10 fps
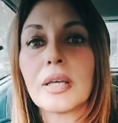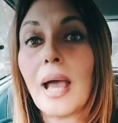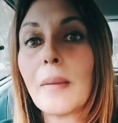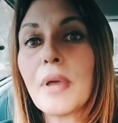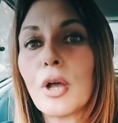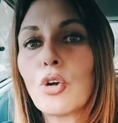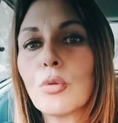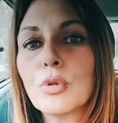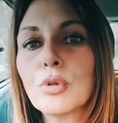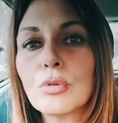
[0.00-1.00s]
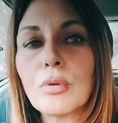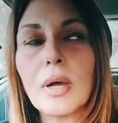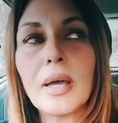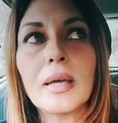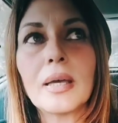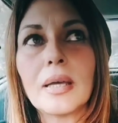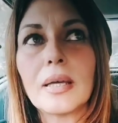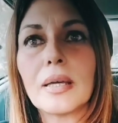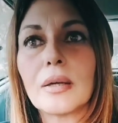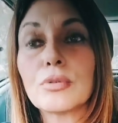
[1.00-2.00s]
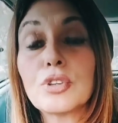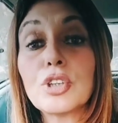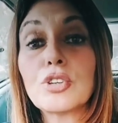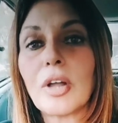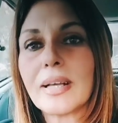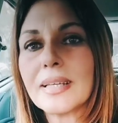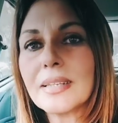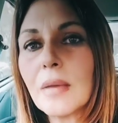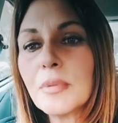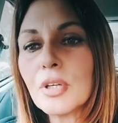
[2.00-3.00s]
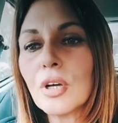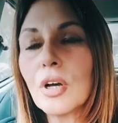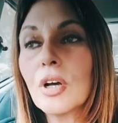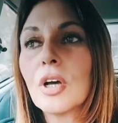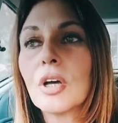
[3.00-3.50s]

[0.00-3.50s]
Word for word: che abbia comunque eh, un titolo accademico